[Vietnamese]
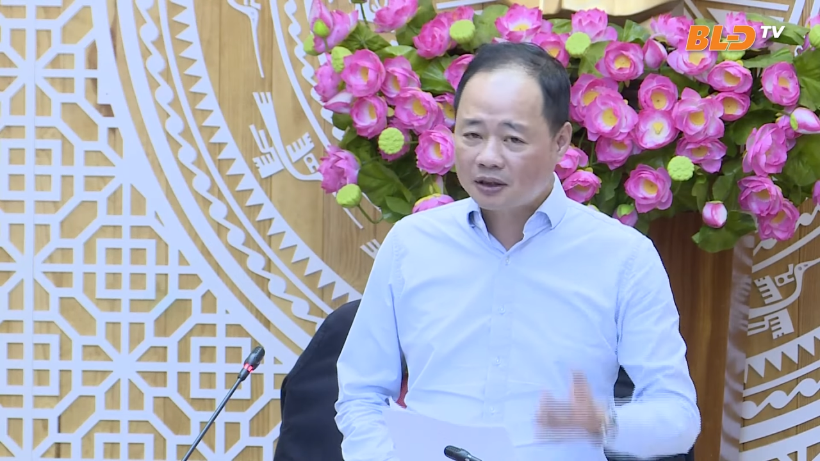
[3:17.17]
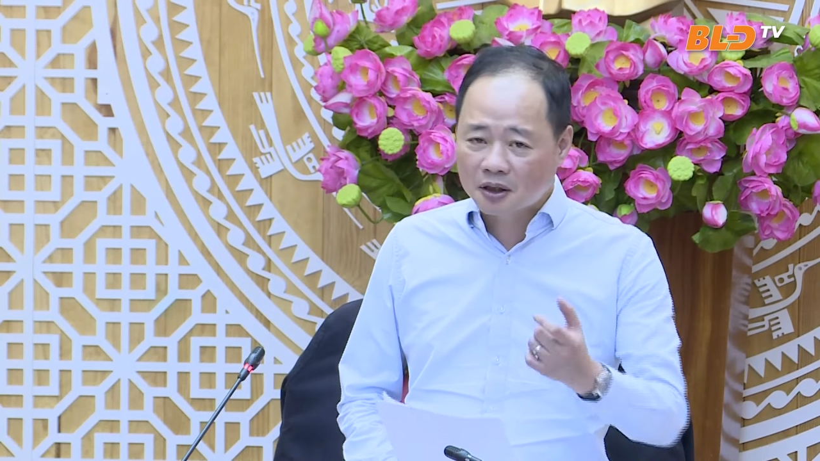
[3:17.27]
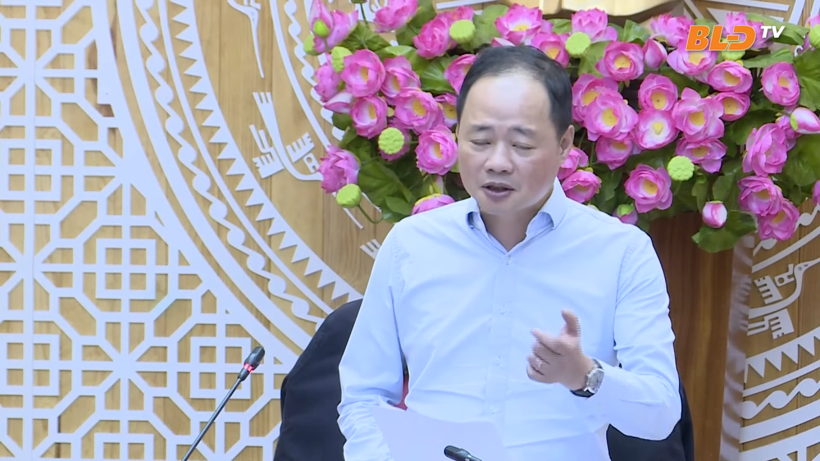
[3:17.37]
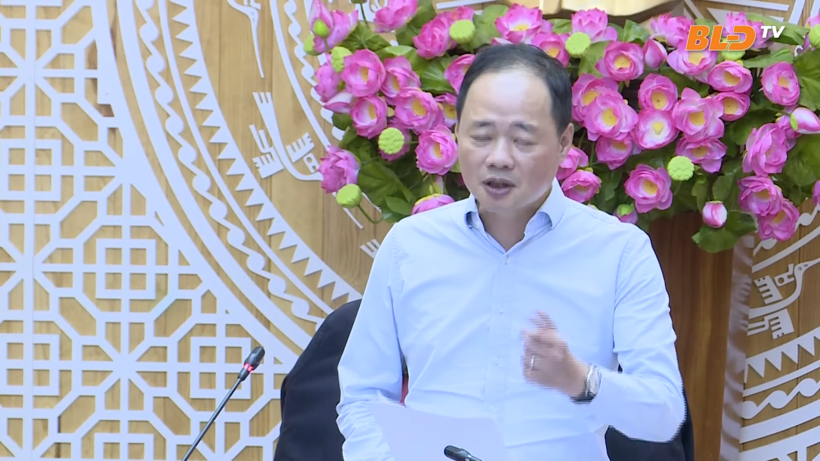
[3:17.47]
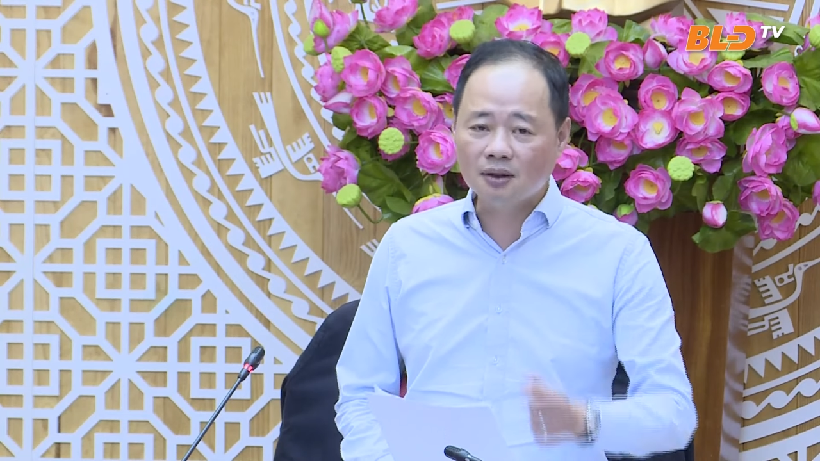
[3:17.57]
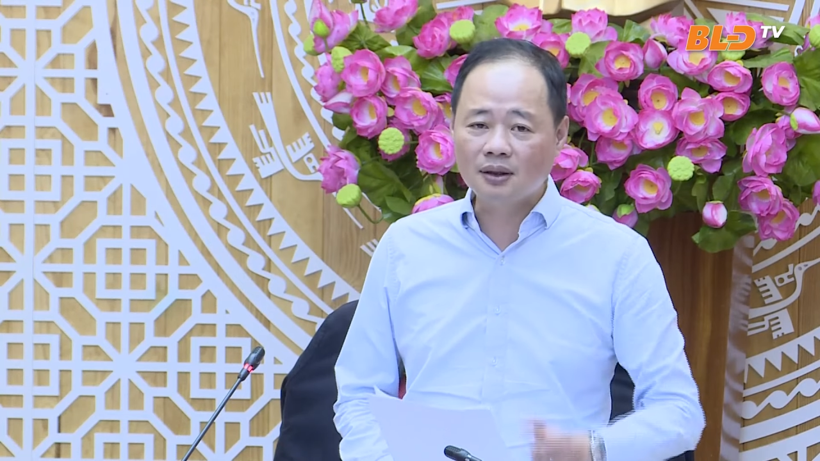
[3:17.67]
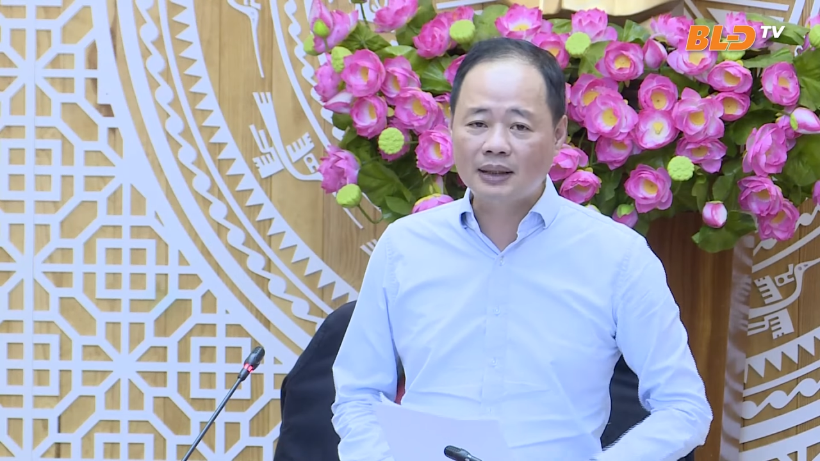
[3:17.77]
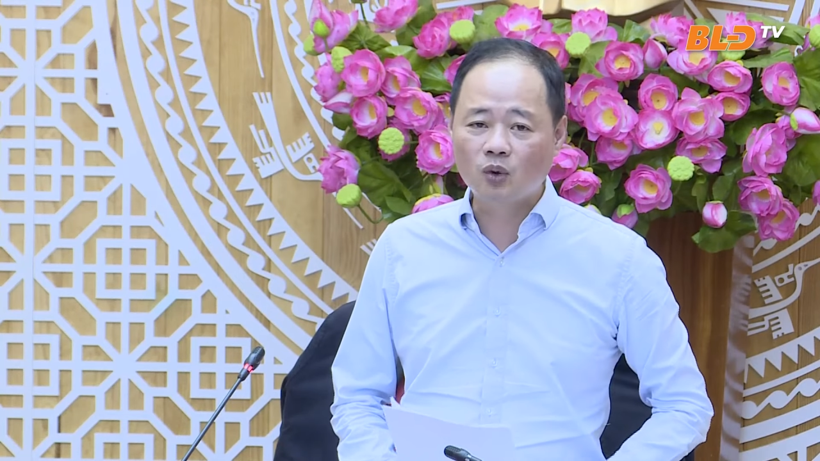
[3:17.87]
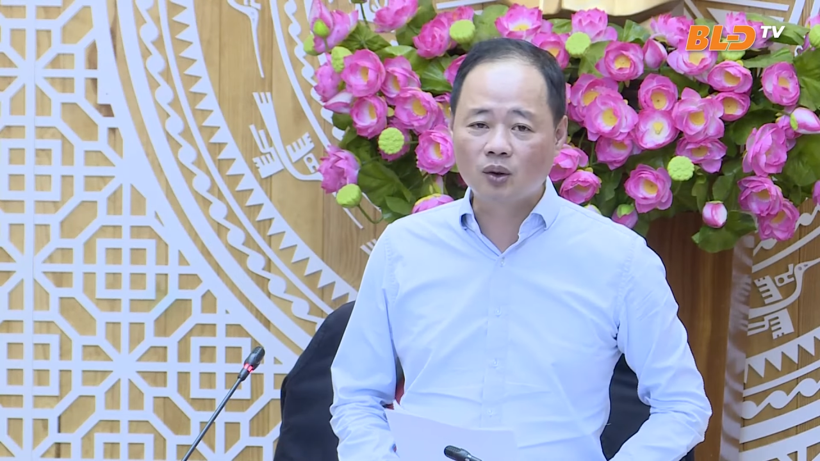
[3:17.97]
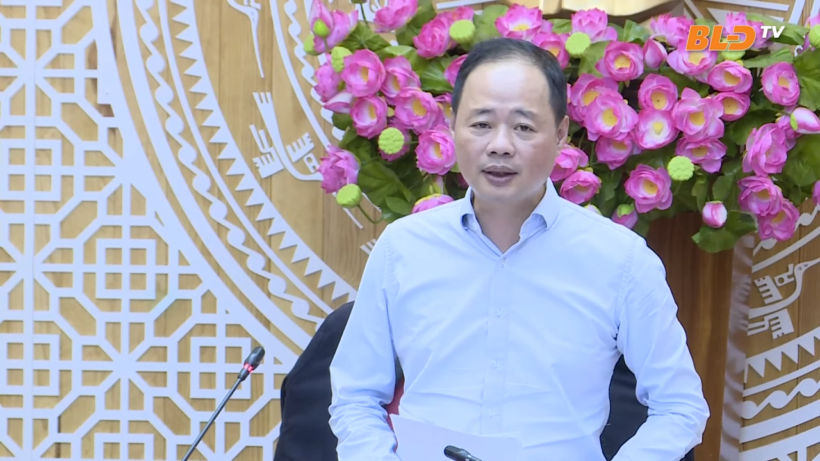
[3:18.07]
thực sự là
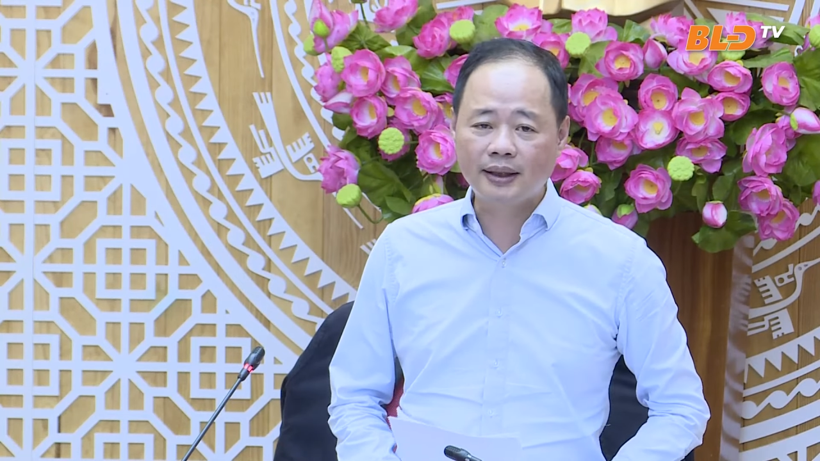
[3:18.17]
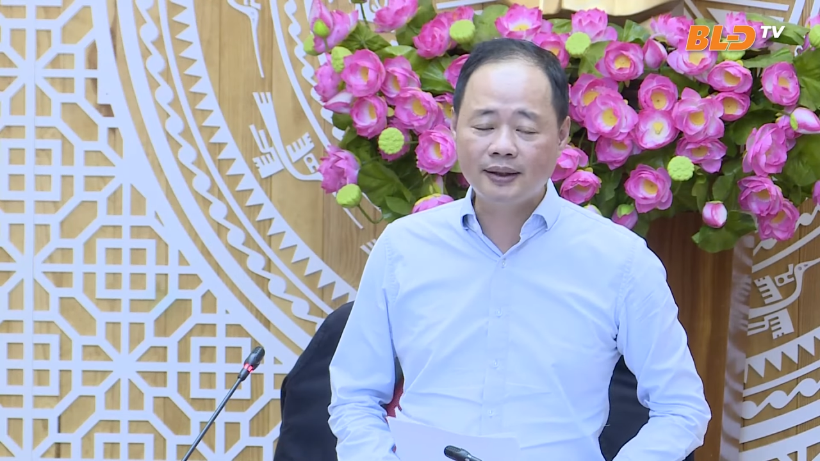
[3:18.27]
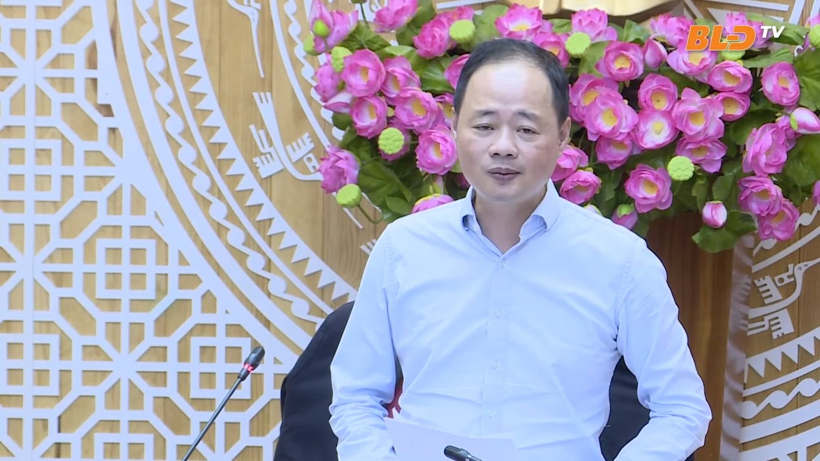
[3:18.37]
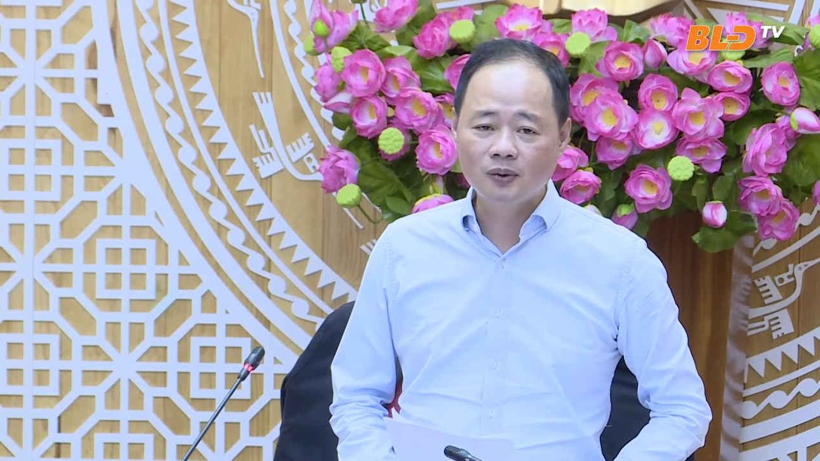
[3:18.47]
một cái